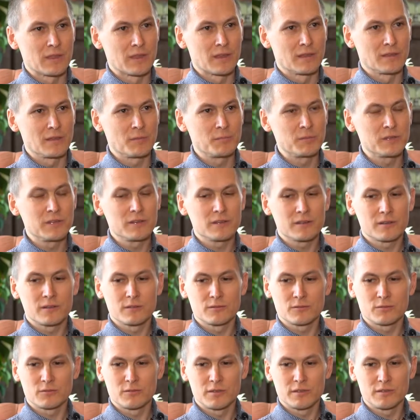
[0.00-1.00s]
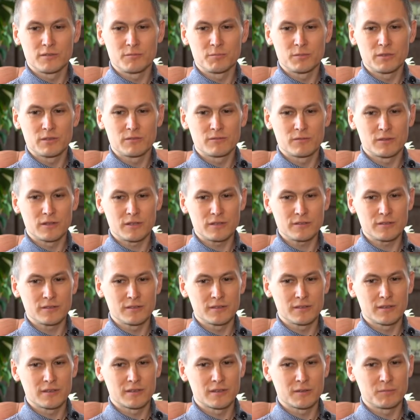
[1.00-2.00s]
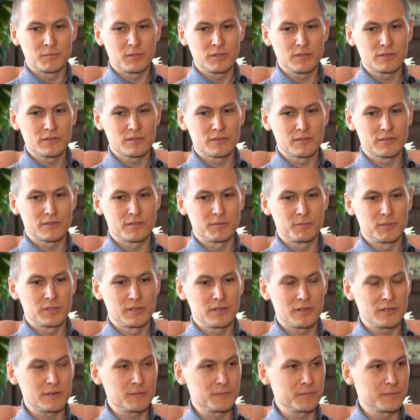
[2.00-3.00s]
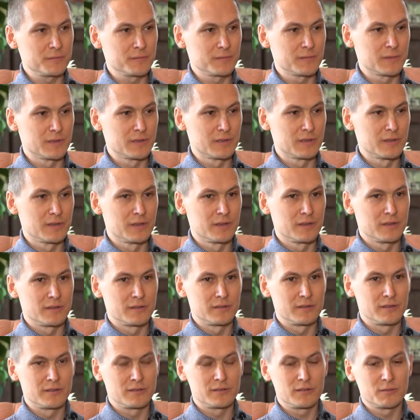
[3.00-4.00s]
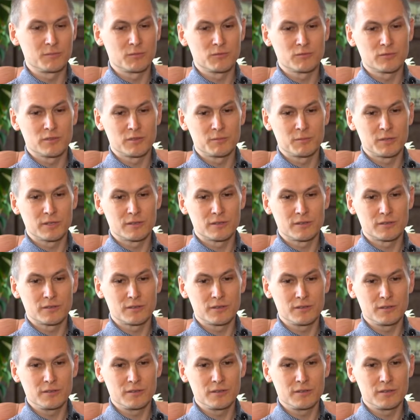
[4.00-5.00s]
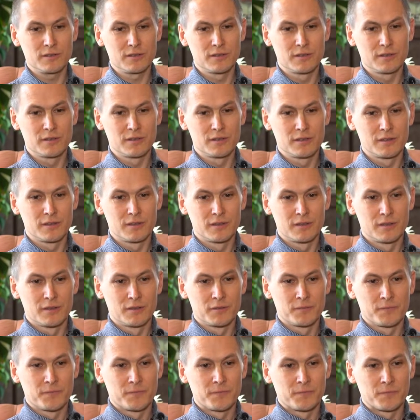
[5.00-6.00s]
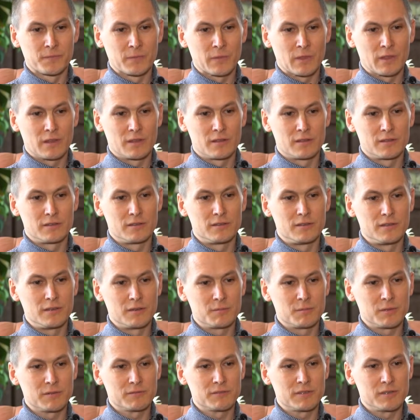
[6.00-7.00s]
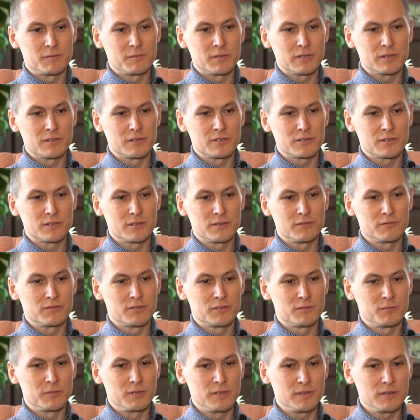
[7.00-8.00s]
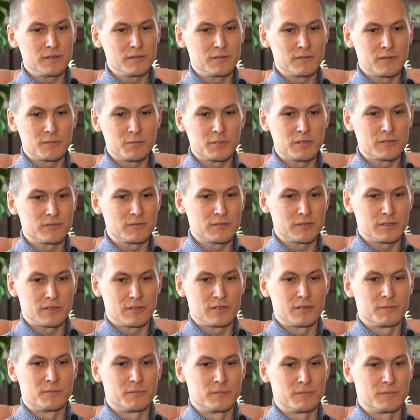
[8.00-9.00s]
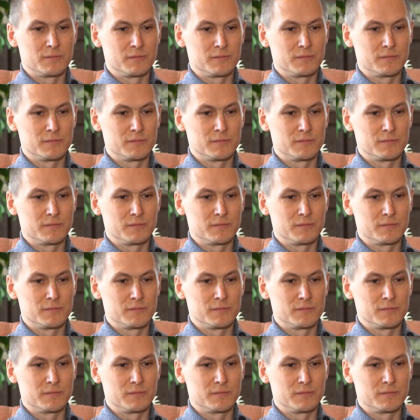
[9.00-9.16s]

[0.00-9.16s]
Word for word: Я приехал сюда не первый раз, и, как обычно, с семинаром на тему взаимоотношений, тема взаимоотношений в семье и вообще в целом,